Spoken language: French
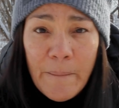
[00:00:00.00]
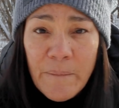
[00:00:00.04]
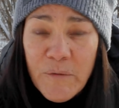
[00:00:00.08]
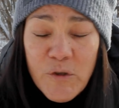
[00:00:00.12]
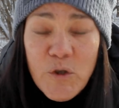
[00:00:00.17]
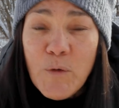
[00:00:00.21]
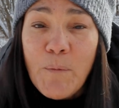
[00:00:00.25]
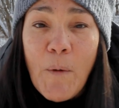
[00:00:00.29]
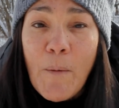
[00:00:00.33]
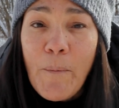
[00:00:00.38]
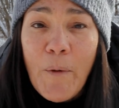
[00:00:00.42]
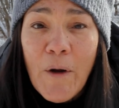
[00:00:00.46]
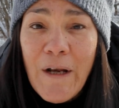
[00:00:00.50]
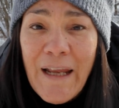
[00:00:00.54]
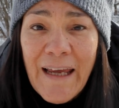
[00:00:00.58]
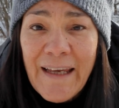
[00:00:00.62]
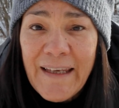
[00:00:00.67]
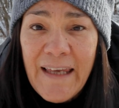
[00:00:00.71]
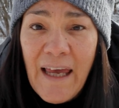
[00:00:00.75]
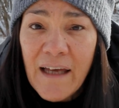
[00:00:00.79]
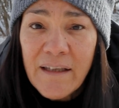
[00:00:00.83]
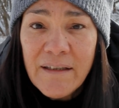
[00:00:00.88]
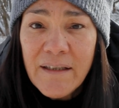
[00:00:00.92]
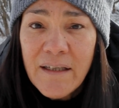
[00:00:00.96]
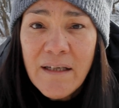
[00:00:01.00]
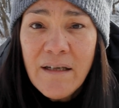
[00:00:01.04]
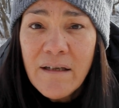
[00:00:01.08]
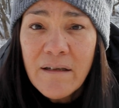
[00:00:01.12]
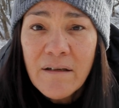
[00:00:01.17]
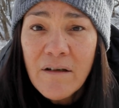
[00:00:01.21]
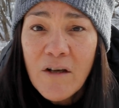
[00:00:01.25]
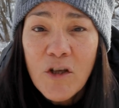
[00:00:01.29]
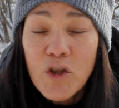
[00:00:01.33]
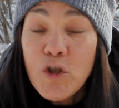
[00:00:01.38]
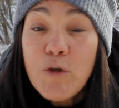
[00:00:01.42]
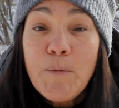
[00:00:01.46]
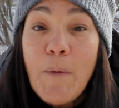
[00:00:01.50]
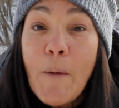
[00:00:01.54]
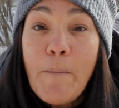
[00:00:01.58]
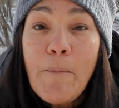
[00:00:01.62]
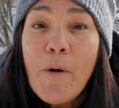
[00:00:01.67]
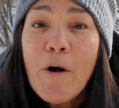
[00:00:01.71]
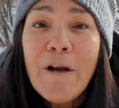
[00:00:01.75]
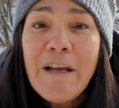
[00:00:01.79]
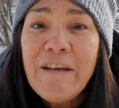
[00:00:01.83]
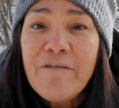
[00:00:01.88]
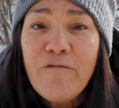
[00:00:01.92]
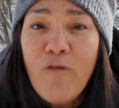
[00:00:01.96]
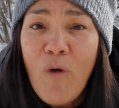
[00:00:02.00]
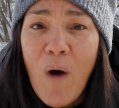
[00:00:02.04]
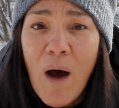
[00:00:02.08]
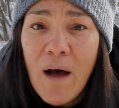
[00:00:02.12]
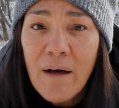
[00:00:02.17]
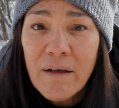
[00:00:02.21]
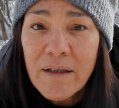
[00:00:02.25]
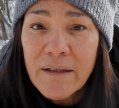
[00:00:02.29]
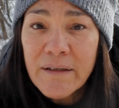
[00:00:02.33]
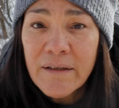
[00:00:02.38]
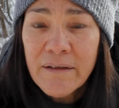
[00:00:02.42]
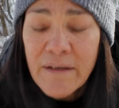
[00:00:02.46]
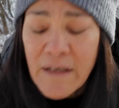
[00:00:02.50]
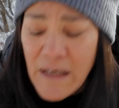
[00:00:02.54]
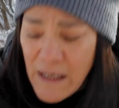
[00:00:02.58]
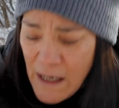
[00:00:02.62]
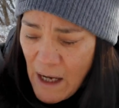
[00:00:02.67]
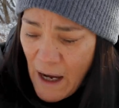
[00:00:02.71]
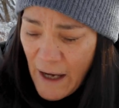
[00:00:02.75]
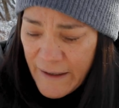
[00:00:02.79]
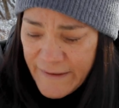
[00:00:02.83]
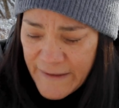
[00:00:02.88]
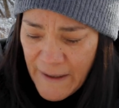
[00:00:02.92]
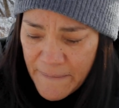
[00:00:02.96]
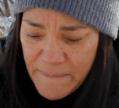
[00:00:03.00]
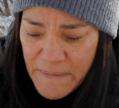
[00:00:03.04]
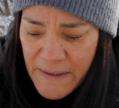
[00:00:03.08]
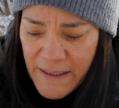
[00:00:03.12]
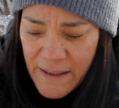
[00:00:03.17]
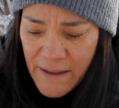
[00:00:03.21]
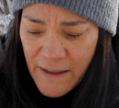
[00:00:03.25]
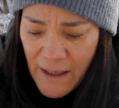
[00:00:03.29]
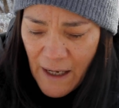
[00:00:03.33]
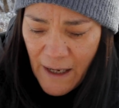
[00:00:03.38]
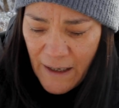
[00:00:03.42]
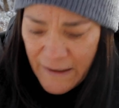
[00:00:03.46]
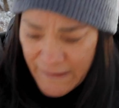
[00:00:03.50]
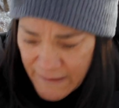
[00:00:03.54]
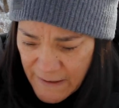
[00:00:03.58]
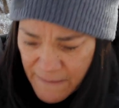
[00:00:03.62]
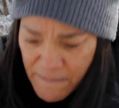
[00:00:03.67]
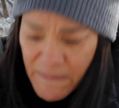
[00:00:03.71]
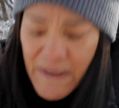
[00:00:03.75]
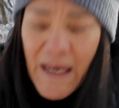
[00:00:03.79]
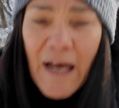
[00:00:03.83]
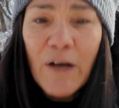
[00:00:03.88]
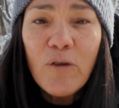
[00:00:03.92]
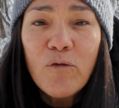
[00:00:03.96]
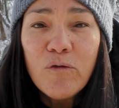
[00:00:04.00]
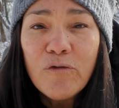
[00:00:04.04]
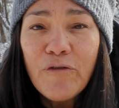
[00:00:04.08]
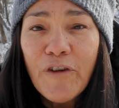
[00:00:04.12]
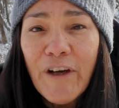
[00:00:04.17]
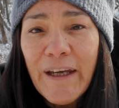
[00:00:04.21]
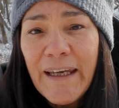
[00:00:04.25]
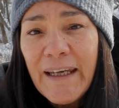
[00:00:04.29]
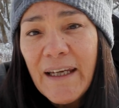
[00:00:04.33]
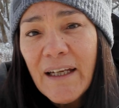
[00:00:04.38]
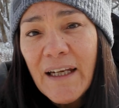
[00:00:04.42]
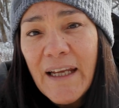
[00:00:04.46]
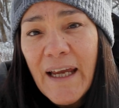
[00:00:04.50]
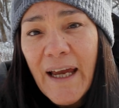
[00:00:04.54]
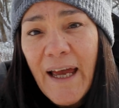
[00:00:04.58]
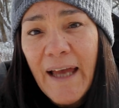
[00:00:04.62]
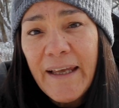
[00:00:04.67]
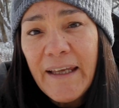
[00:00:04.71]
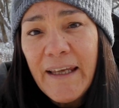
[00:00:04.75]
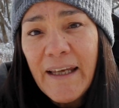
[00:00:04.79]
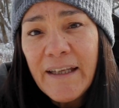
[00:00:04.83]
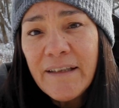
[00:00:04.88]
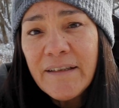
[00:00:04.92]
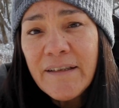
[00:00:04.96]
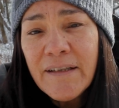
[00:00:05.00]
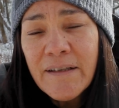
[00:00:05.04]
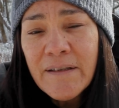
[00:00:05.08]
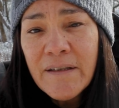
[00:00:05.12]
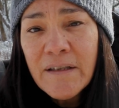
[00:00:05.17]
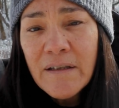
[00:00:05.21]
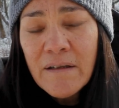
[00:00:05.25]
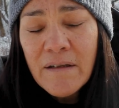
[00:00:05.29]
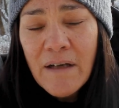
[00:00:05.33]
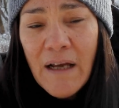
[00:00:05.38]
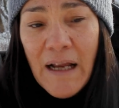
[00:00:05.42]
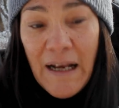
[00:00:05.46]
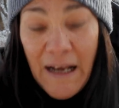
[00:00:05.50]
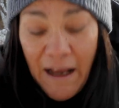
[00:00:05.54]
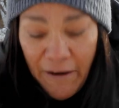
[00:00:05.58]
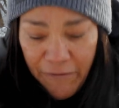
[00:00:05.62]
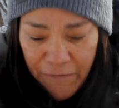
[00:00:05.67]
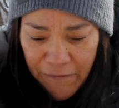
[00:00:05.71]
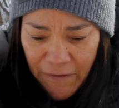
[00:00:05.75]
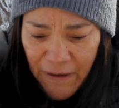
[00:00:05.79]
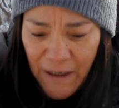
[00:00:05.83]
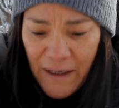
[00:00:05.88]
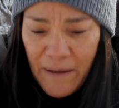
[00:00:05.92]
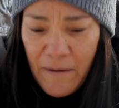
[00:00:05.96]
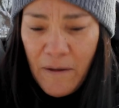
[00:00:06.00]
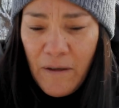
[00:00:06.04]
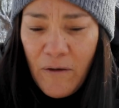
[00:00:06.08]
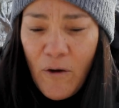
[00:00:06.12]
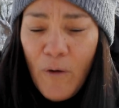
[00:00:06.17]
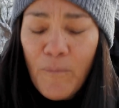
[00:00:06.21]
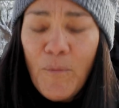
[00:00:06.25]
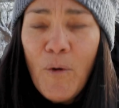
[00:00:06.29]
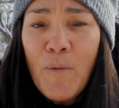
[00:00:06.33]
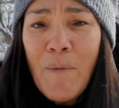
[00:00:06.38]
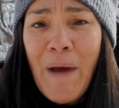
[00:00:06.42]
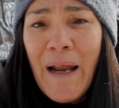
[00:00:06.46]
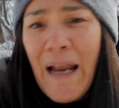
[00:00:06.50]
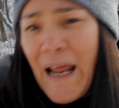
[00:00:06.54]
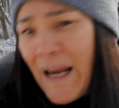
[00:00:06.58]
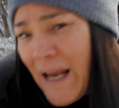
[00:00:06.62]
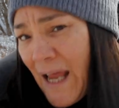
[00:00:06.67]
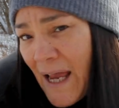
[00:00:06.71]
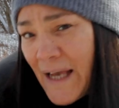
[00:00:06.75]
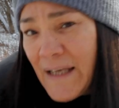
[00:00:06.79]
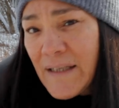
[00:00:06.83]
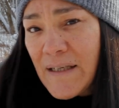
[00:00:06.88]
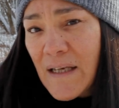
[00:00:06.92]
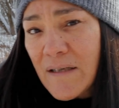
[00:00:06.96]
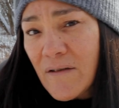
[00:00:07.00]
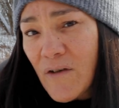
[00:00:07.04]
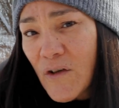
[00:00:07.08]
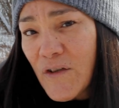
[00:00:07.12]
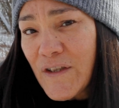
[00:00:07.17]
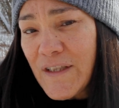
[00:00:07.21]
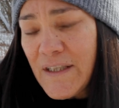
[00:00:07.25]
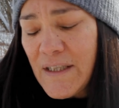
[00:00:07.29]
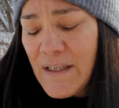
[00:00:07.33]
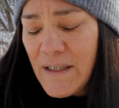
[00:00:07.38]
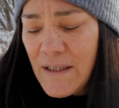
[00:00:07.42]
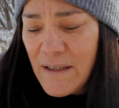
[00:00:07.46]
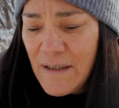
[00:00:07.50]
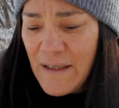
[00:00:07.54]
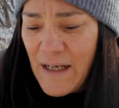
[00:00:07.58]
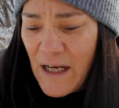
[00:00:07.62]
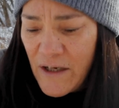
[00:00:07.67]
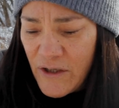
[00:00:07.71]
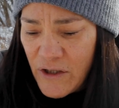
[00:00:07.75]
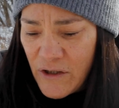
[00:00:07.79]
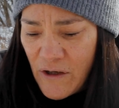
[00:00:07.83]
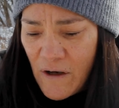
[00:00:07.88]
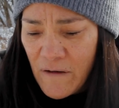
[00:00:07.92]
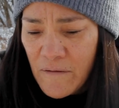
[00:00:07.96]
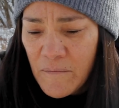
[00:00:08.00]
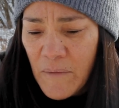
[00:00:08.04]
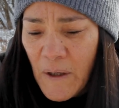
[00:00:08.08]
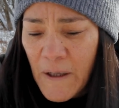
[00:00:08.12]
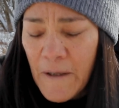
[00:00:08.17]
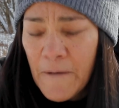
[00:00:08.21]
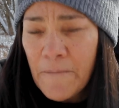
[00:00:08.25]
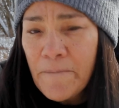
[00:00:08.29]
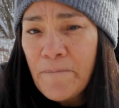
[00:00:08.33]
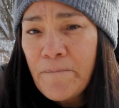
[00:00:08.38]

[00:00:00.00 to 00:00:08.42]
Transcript: Tu peux pas les regarder, tu peux pas les voir. Elle s'est mise mis à couvrir les raquettes la fille, un peu mal à l'aise, est sortie de la chambre.